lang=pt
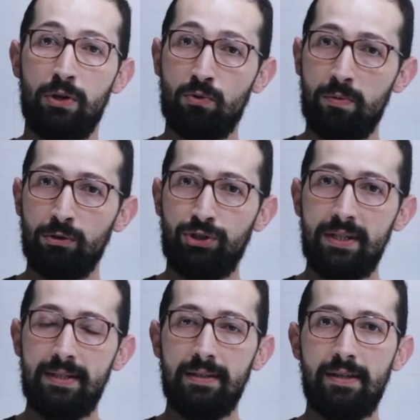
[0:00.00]
Bom, como eu
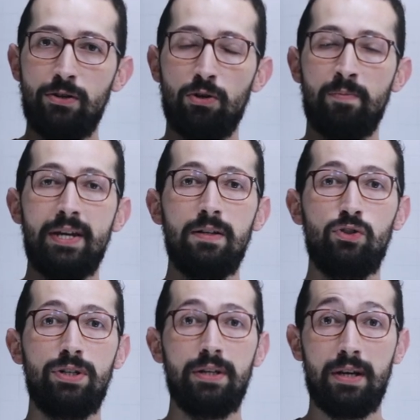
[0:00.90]
disse
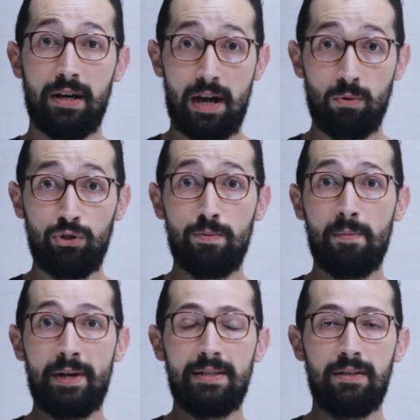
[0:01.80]
anteriormente, a última
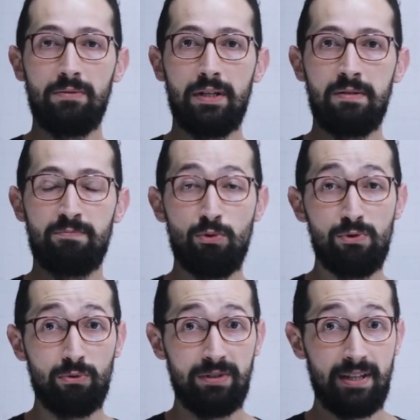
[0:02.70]
aparição dele em
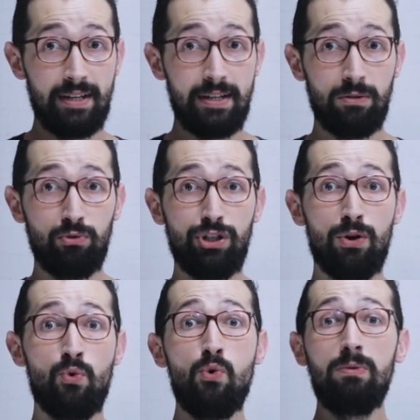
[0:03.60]
público seria no
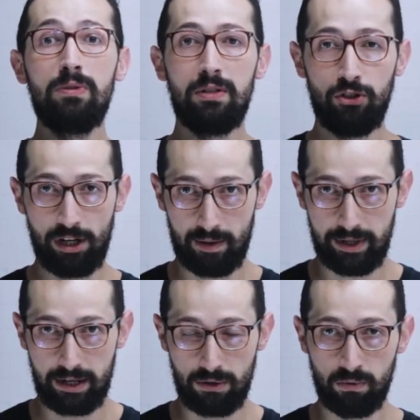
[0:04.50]
dia 11 de
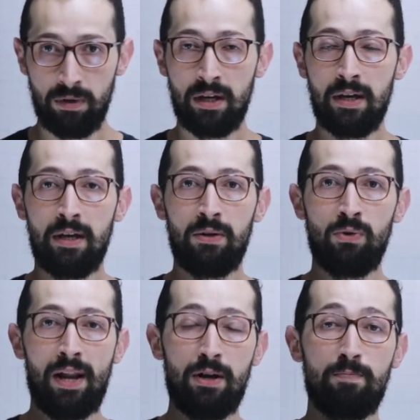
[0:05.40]
abril
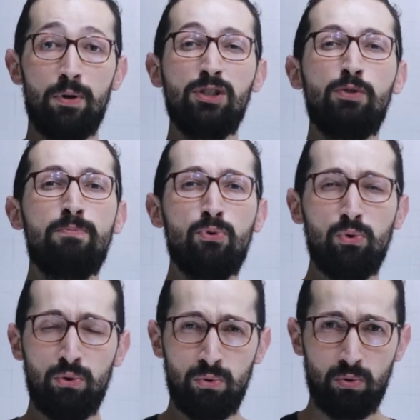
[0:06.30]
lá no
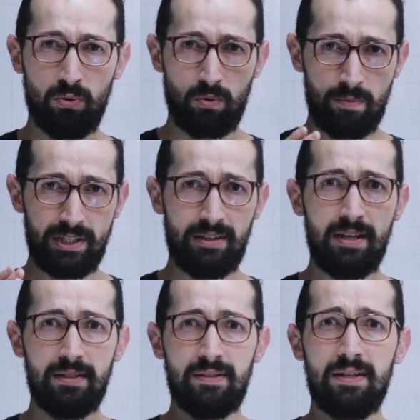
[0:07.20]
Politburo, no
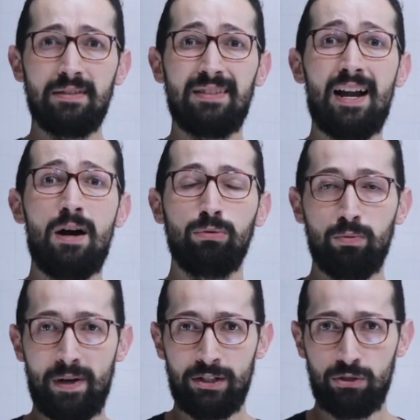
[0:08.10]
Comitê Central
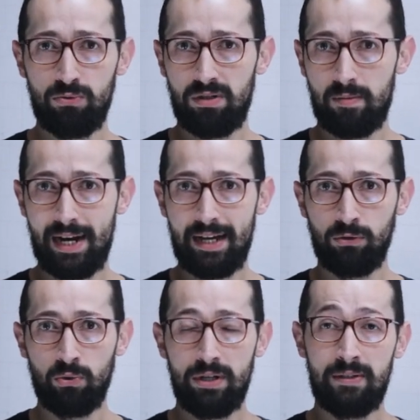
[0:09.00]
do Partido dos
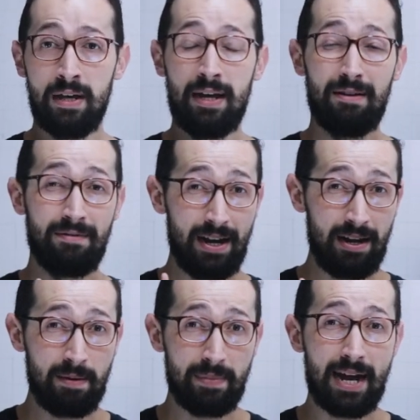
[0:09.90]
Trabalhadores. Vale
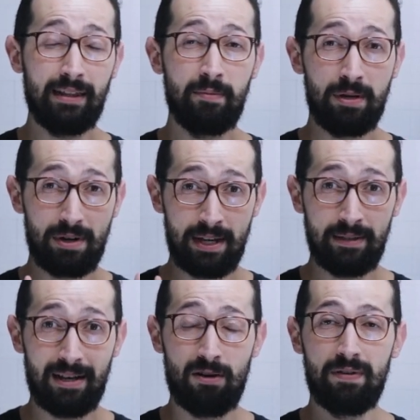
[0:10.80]
lembrar também uma
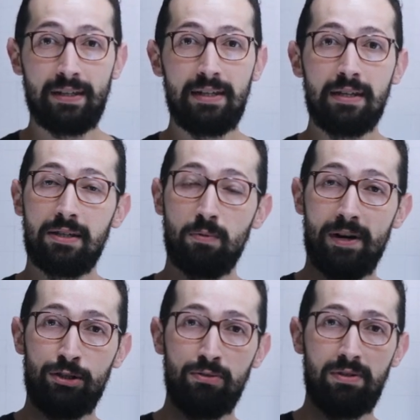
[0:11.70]
ressalva aqui, que o
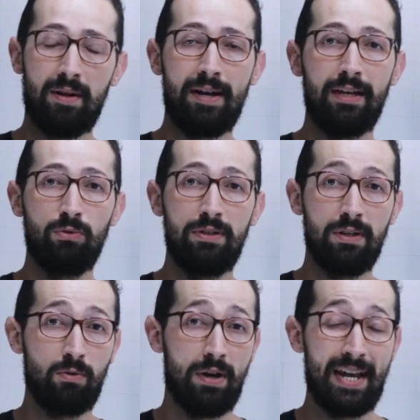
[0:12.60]
Partido dos Trabalhadores
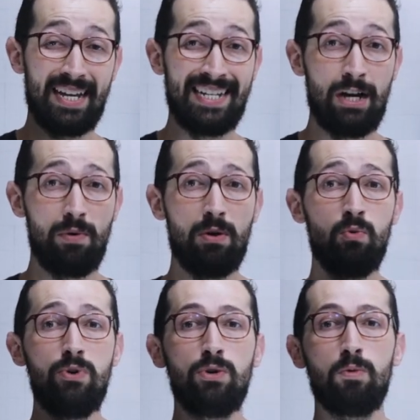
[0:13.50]
da Coreia não é o
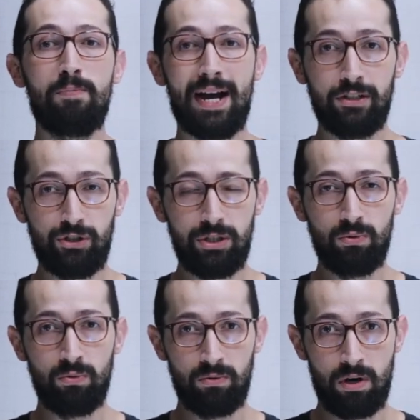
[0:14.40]
único
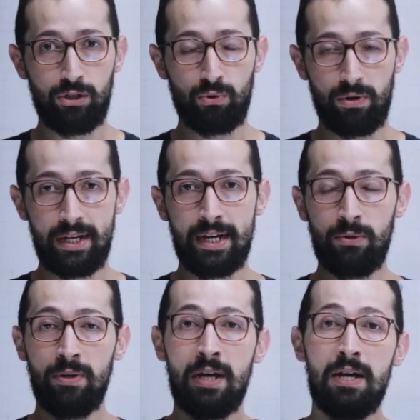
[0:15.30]
partido
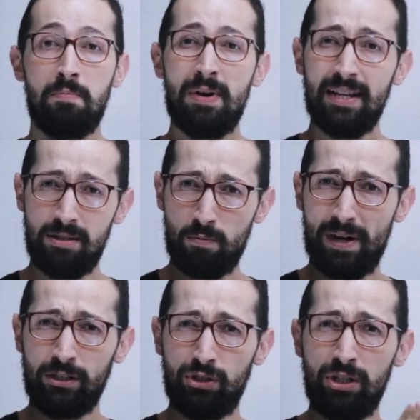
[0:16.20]
norte-coreano, mas é o
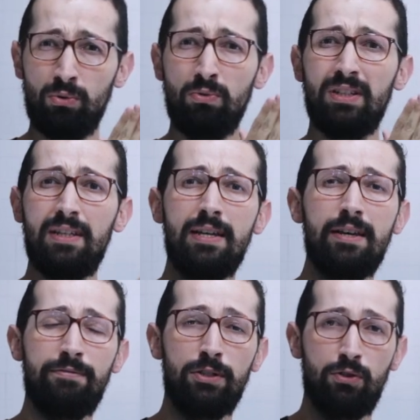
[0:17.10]
partido que
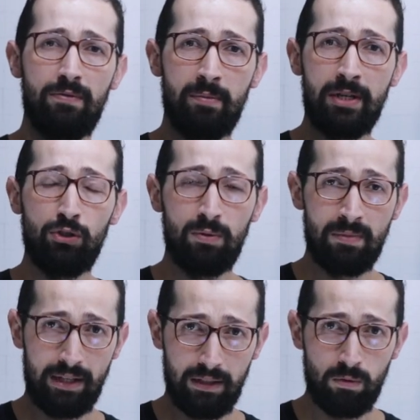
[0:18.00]
efetivamente
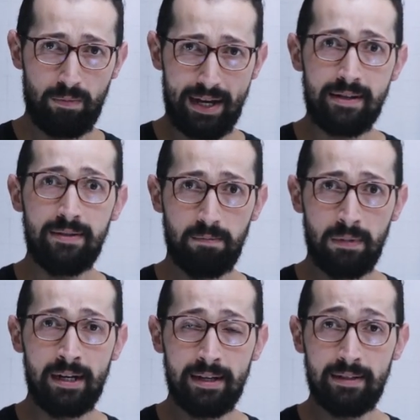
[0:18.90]
manda no país,
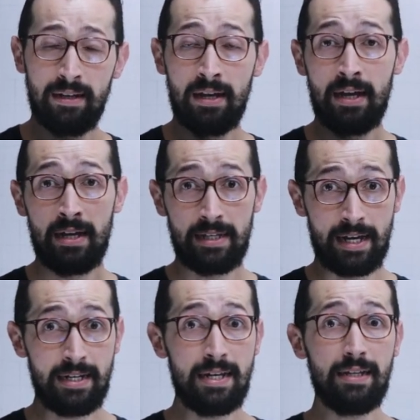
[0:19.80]
beleza? E
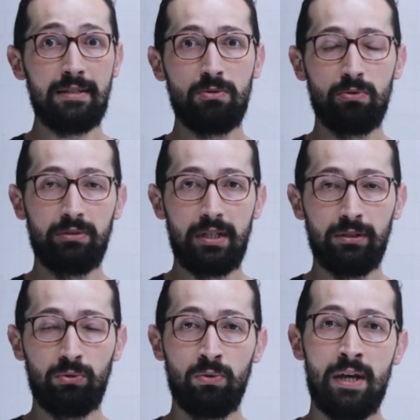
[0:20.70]
aí, nesse
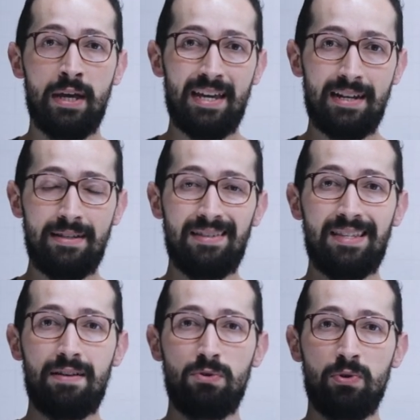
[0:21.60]
contexto, eles
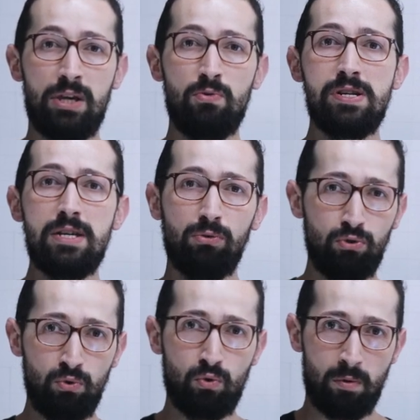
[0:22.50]
estavam
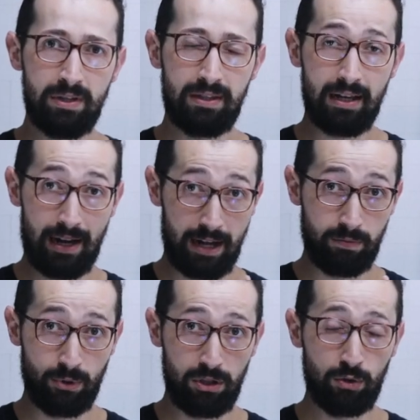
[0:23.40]
reunidos no comitê, lá
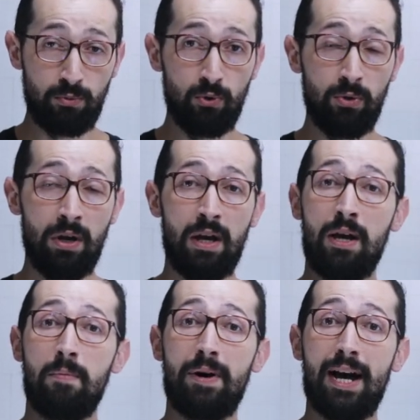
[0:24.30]
no Politburo,
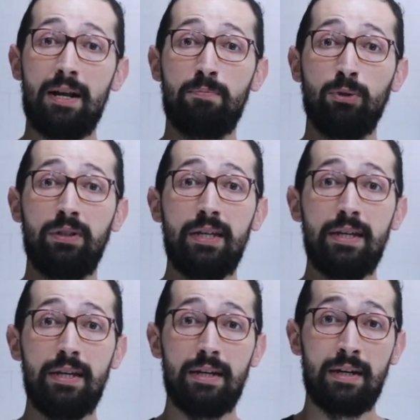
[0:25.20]
para
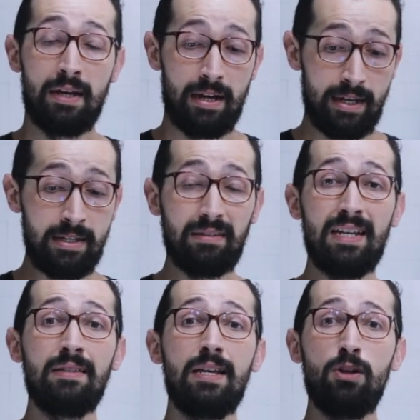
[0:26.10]
poder eh,
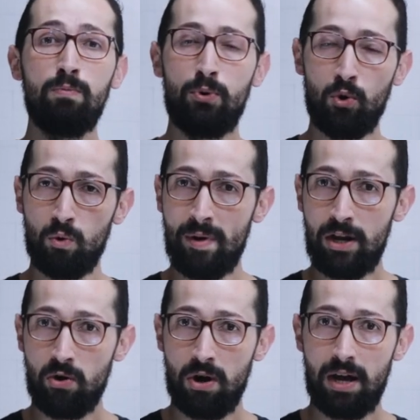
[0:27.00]
entender um pouco
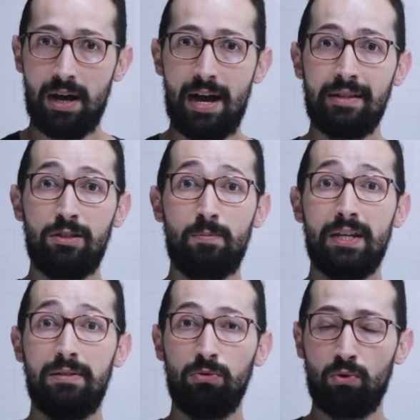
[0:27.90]
melhor a
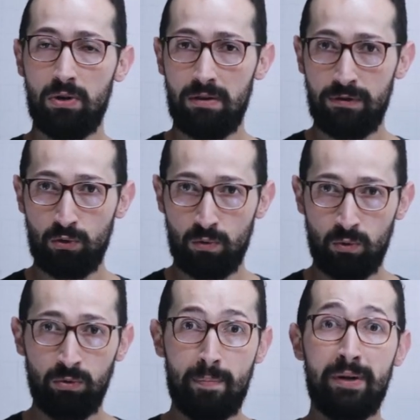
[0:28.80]
dispersão do coronavírus no
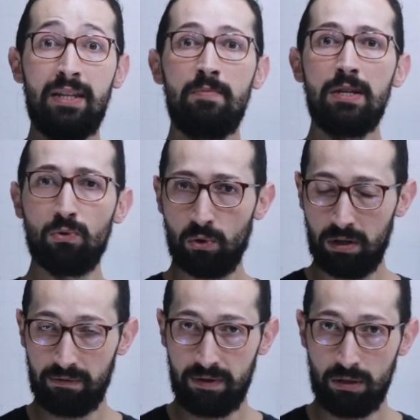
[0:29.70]
mundo, a pandemia do
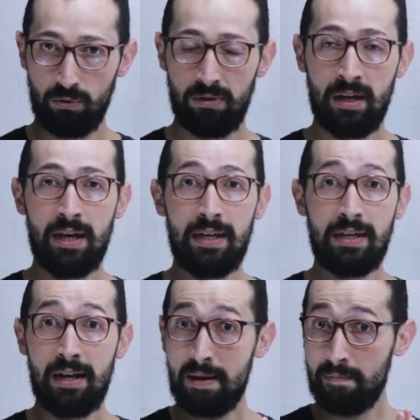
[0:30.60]
coronavírus,
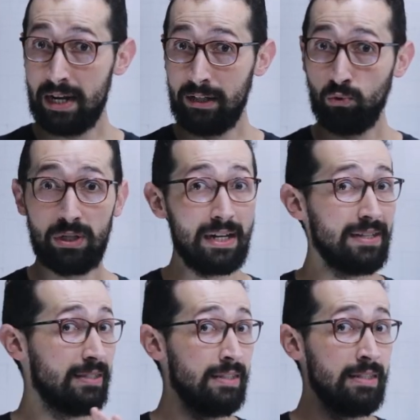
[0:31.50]
e lembrando que
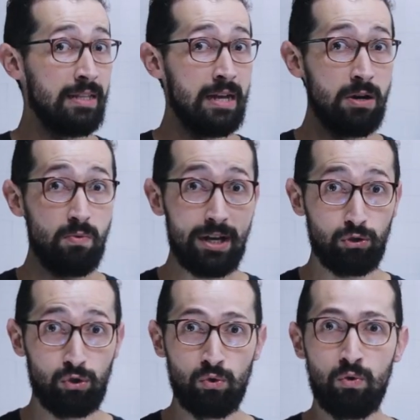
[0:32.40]
eles não
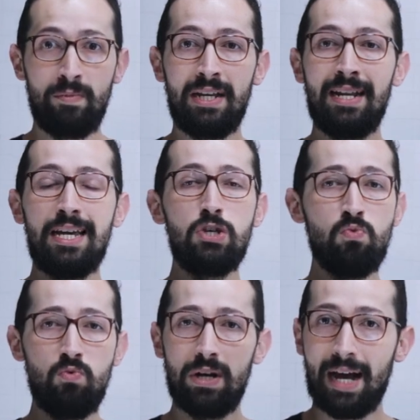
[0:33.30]
assumem
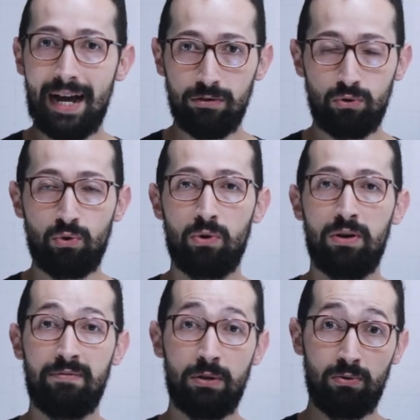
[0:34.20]
nenhum caso de
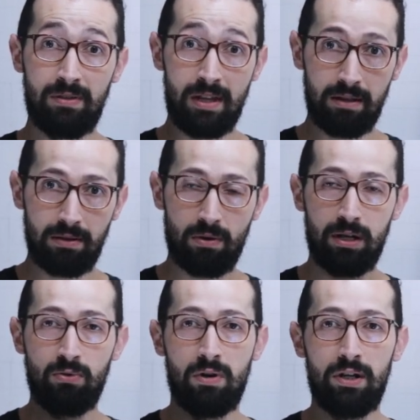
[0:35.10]
coronavírus dentro da
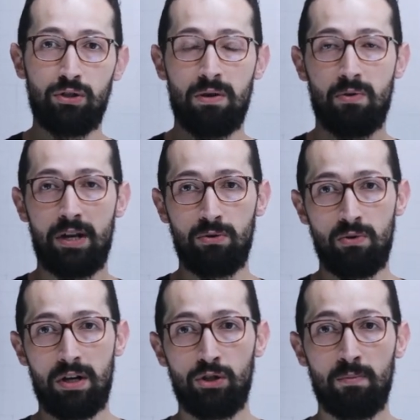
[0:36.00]
Coreia do Norte, então a Coreia do
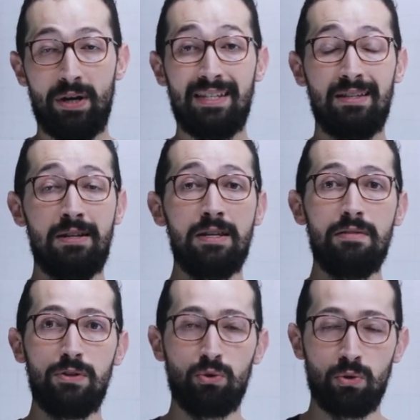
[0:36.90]
Norte é um país
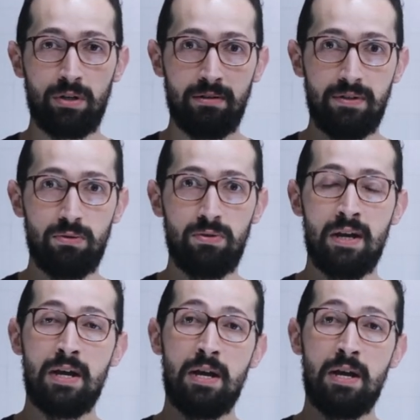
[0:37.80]
livre de coronavírus,